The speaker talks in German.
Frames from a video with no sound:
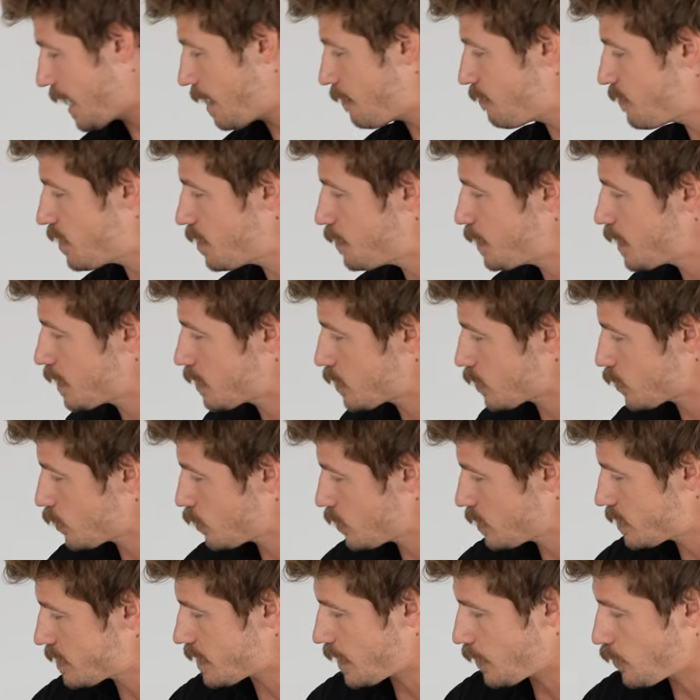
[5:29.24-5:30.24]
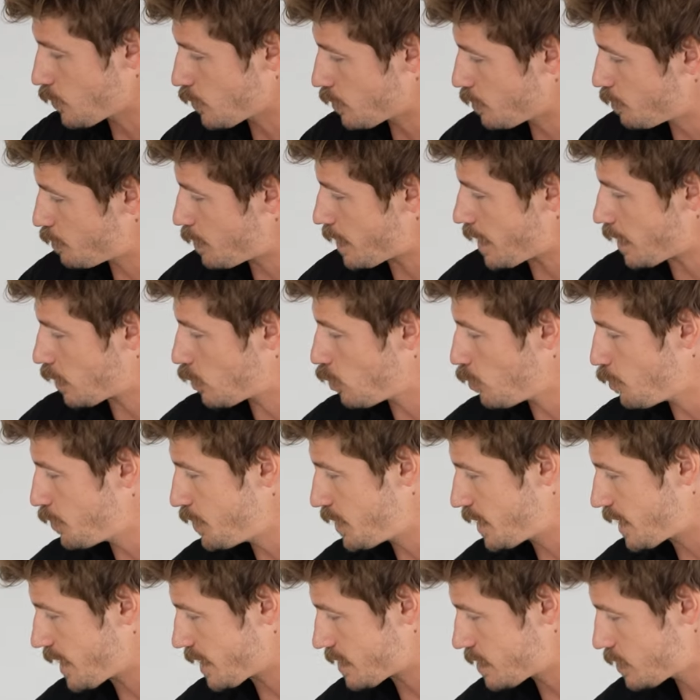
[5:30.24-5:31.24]
haben wir im Hintergrund dann noch ein paar
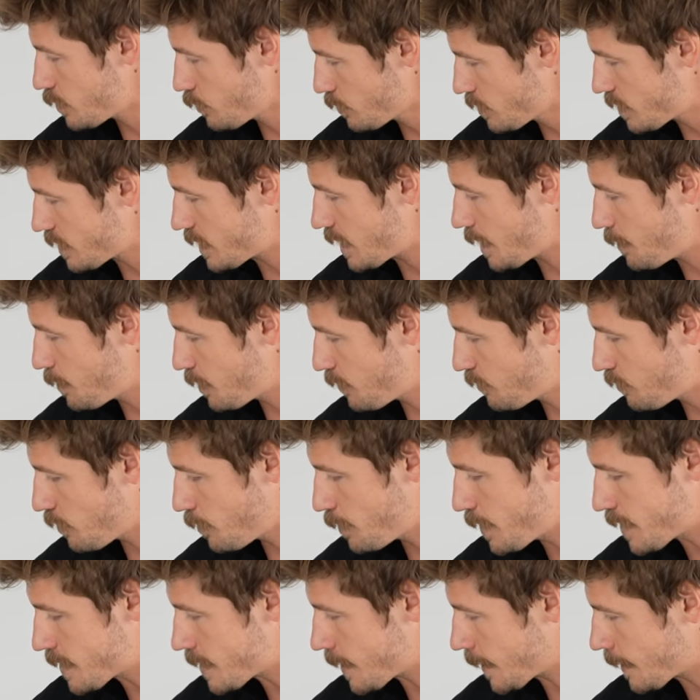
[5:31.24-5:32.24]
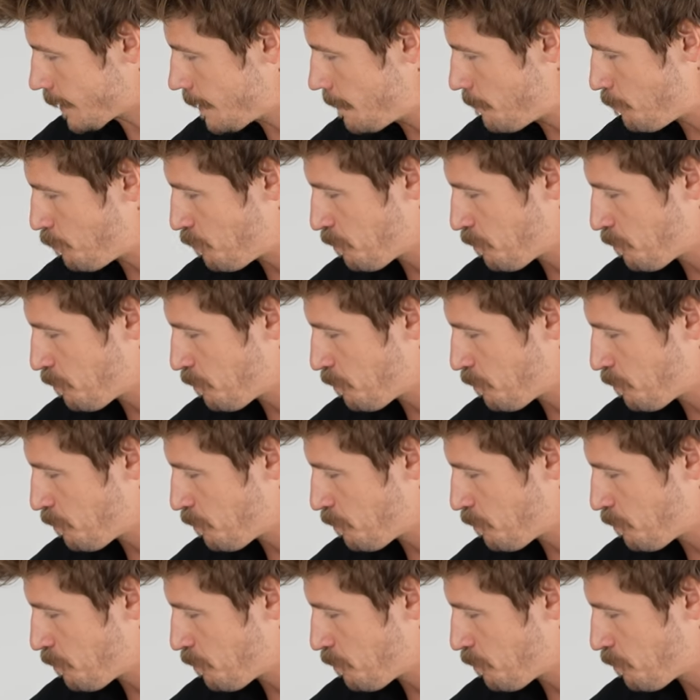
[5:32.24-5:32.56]
Kommunikationsthemen verbessert.